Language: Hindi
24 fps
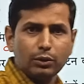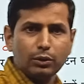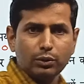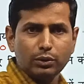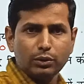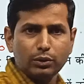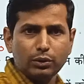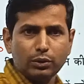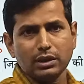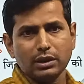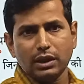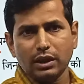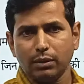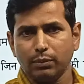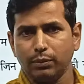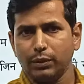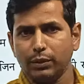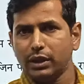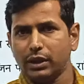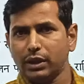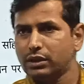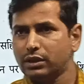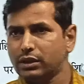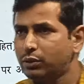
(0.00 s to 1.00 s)
दूसरा शेयर
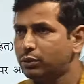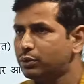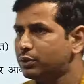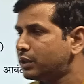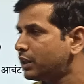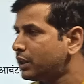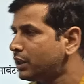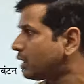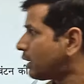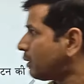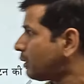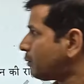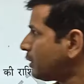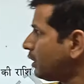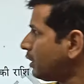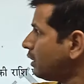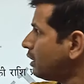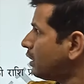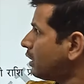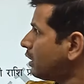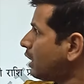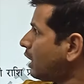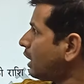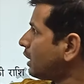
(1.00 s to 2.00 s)
अप्लीकेशन टू शेयर कैपिटल
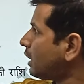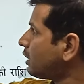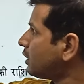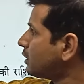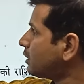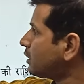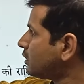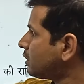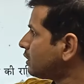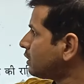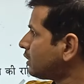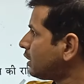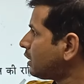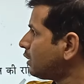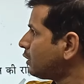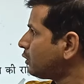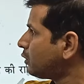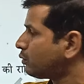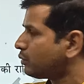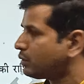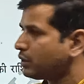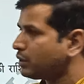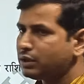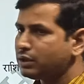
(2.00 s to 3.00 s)
आएगा दस हज़ार
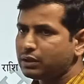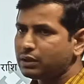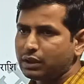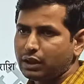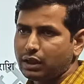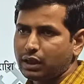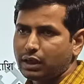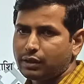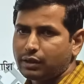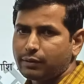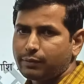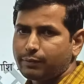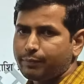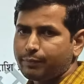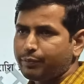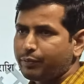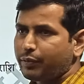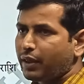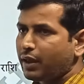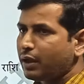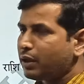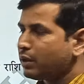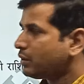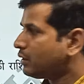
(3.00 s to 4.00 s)
इंटू तीस तीन लाख
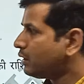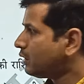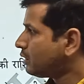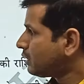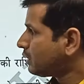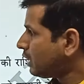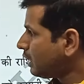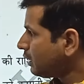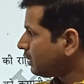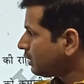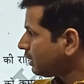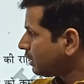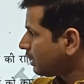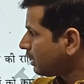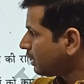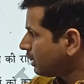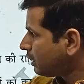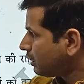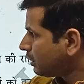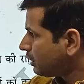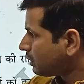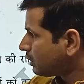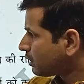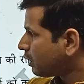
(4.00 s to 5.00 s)
तीसरा एंट्री यानी
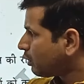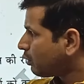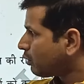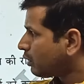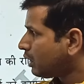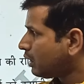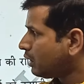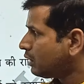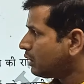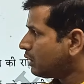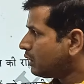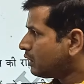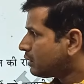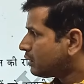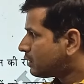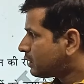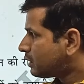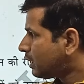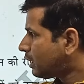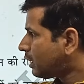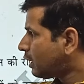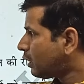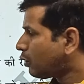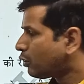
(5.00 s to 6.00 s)
इसका होगा
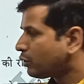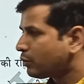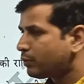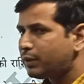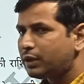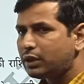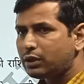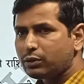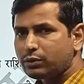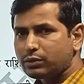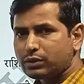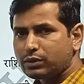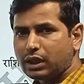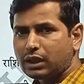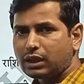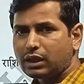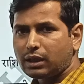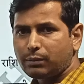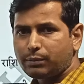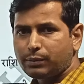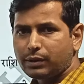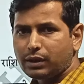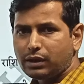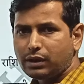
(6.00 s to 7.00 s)
शेयर अलॉटमेंट टू शेयर
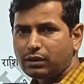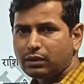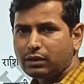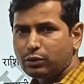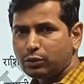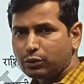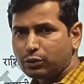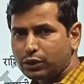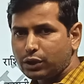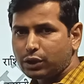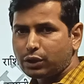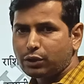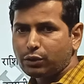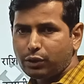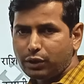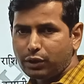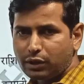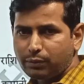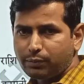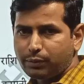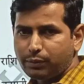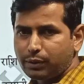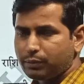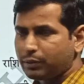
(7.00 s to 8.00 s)
कैपिटल टू
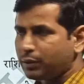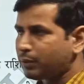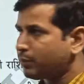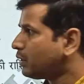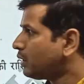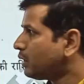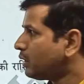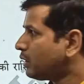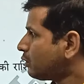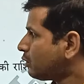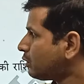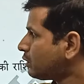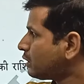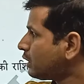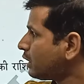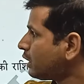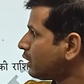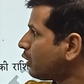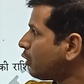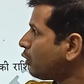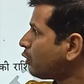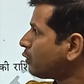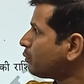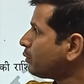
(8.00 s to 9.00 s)
सिक्योरिटी प्रीमियम तो शेयर
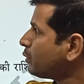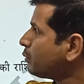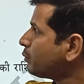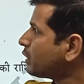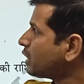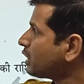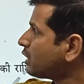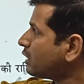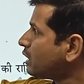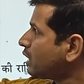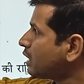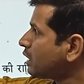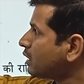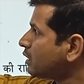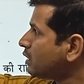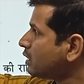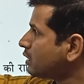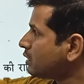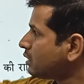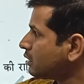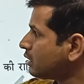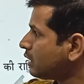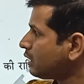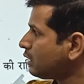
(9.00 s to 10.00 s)
अलॉटमेंट में कितना आएगा
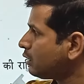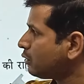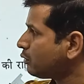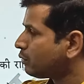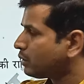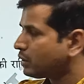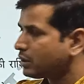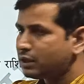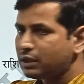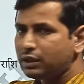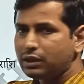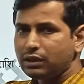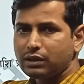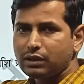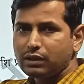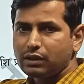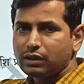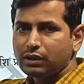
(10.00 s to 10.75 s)
दस हज़ार इंटू अस्सी